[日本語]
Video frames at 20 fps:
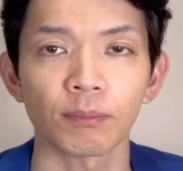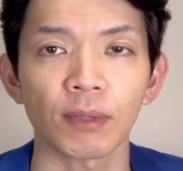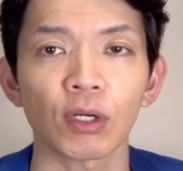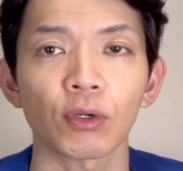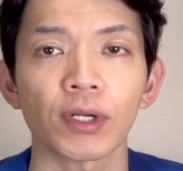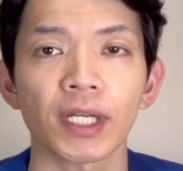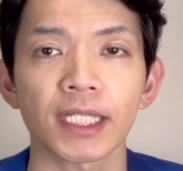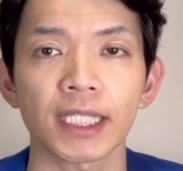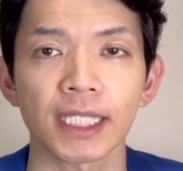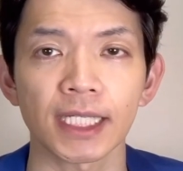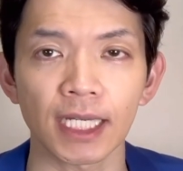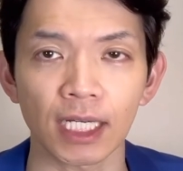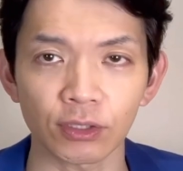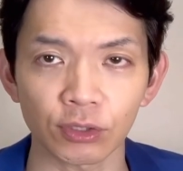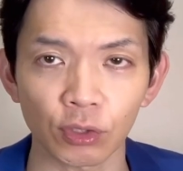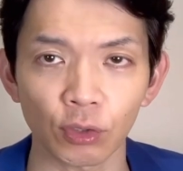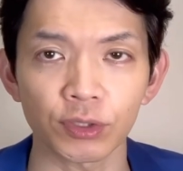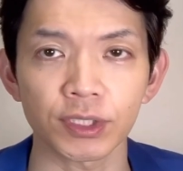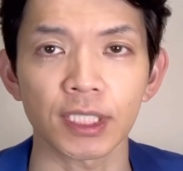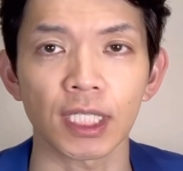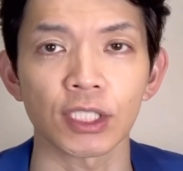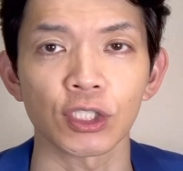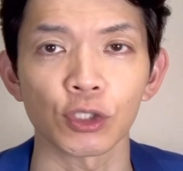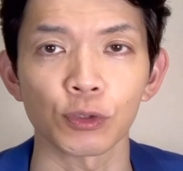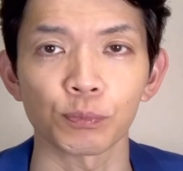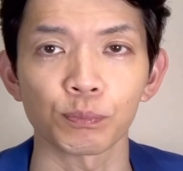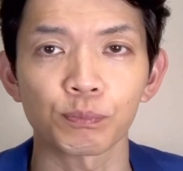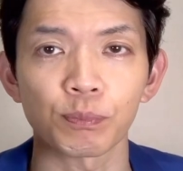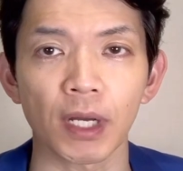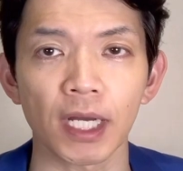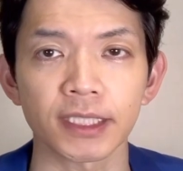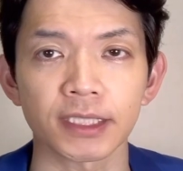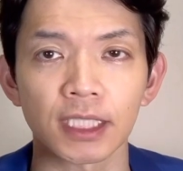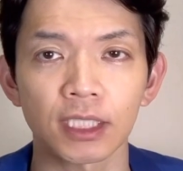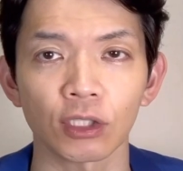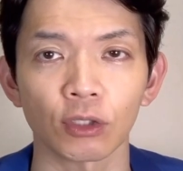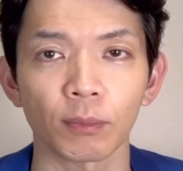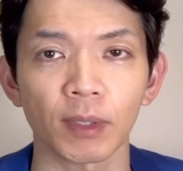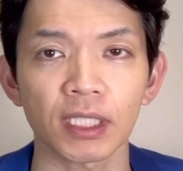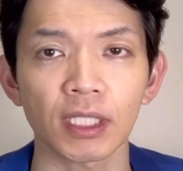まあ、これは金額に応じて じゅっ
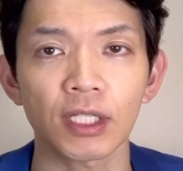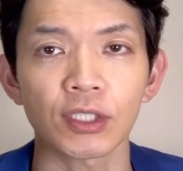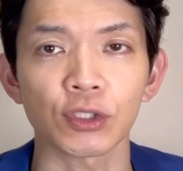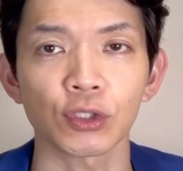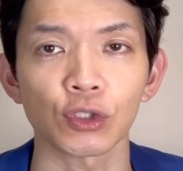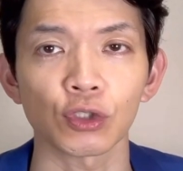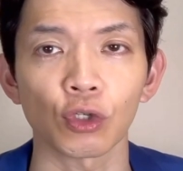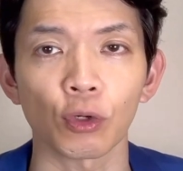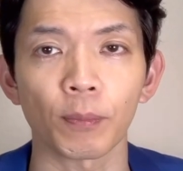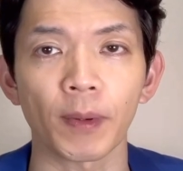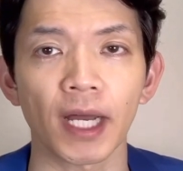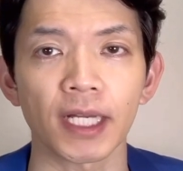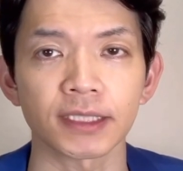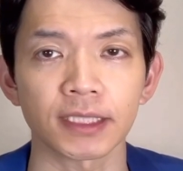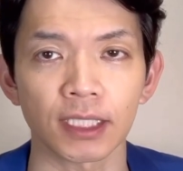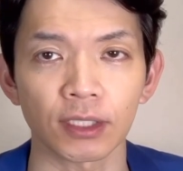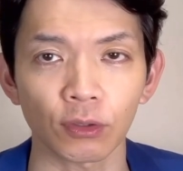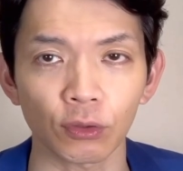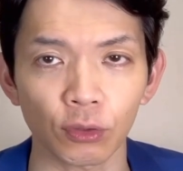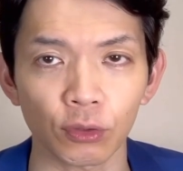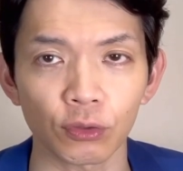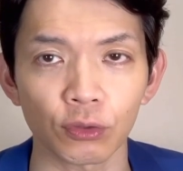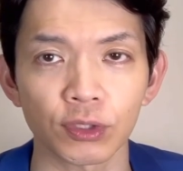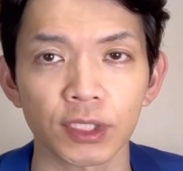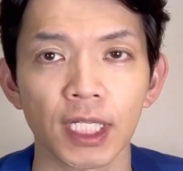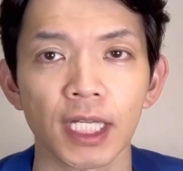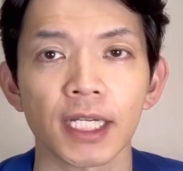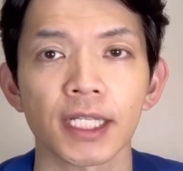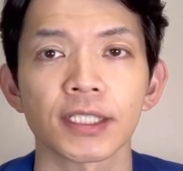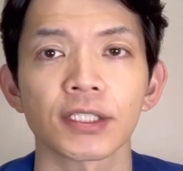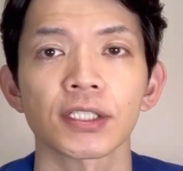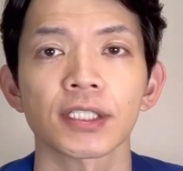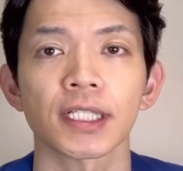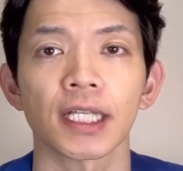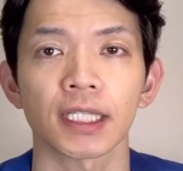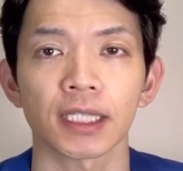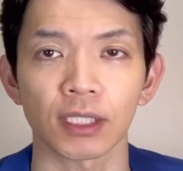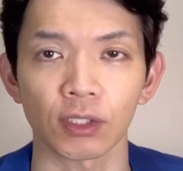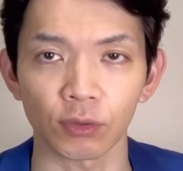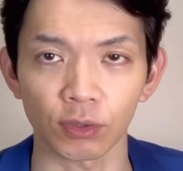パーセント または じゅうごパーセント という税率に
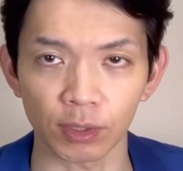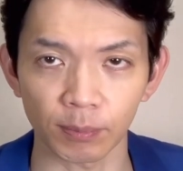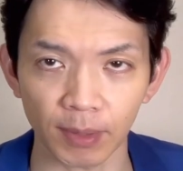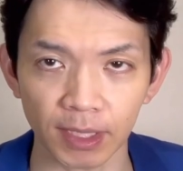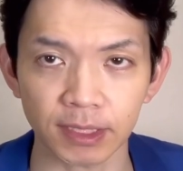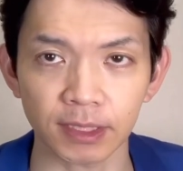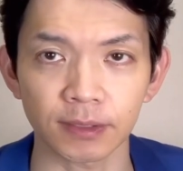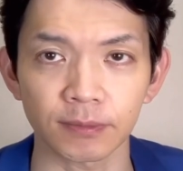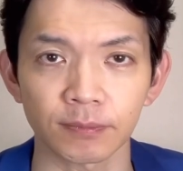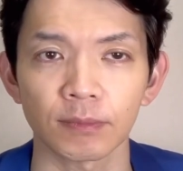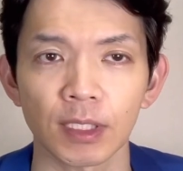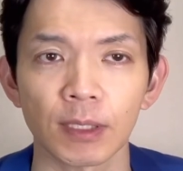なっております。